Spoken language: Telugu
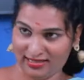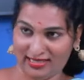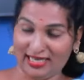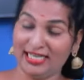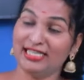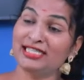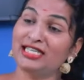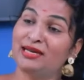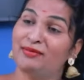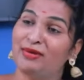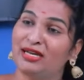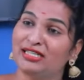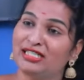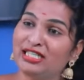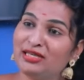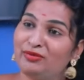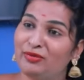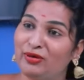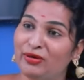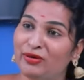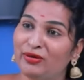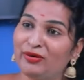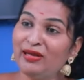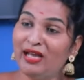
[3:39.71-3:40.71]
ఇదే
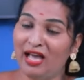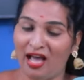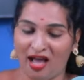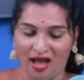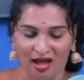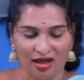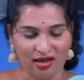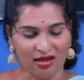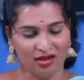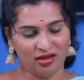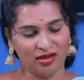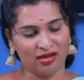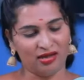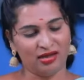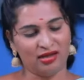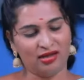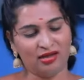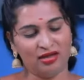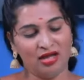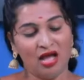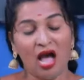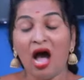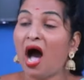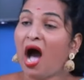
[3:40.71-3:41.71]
సమాజంలో
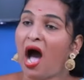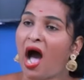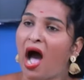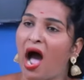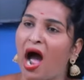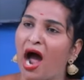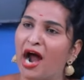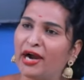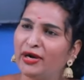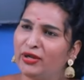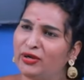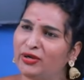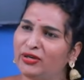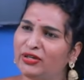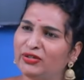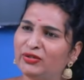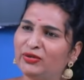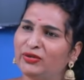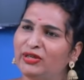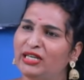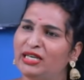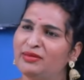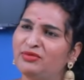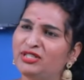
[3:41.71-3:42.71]

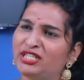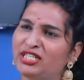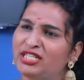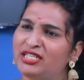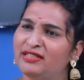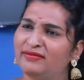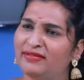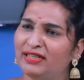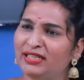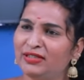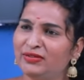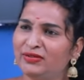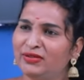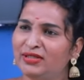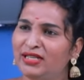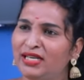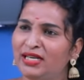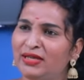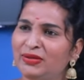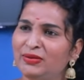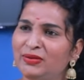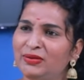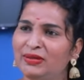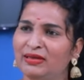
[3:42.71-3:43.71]
ఆడోళ్ళను రేపు చేసిన వాళ్ళు
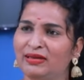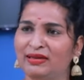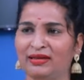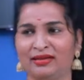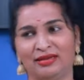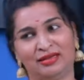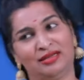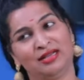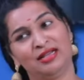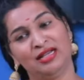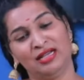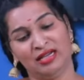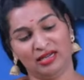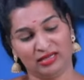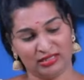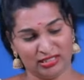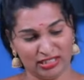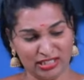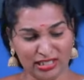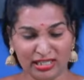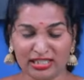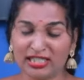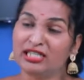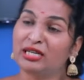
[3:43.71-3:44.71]
ఉన్నారు
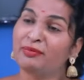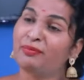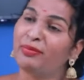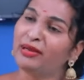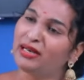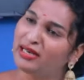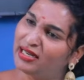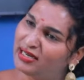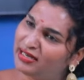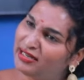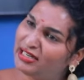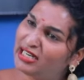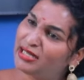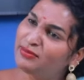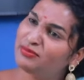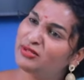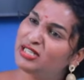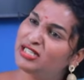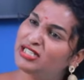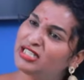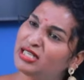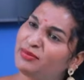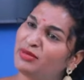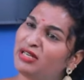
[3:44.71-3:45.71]
చిన్న చిన్న పిల్లల్ని రేపు
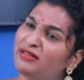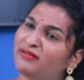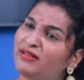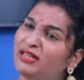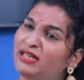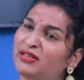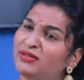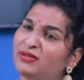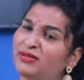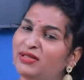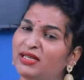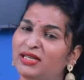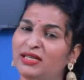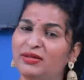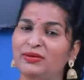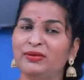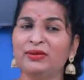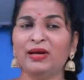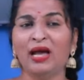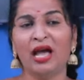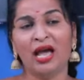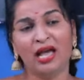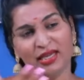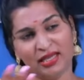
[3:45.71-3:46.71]
చేసి చంపిన వాళ్ళు ఉన్నారు
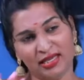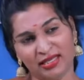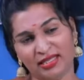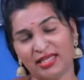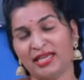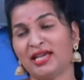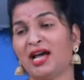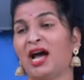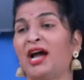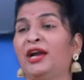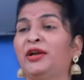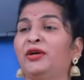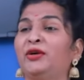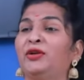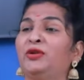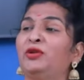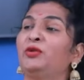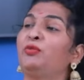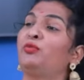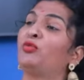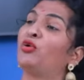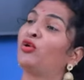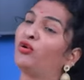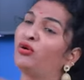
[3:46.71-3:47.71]
ఇదే
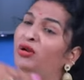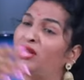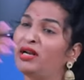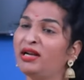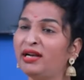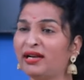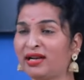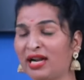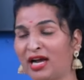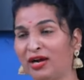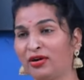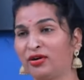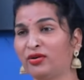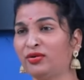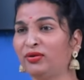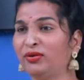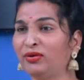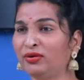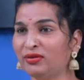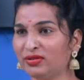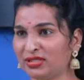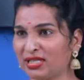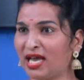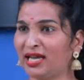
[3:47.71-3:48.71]
ఆడవాళ్ళు మొగుళ్ళను
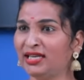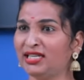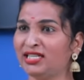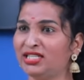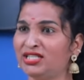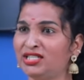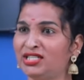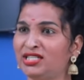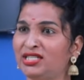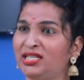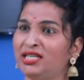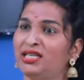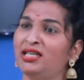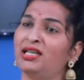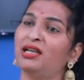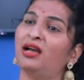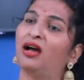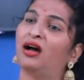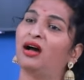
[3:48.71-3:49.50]
రంకులు సాగించి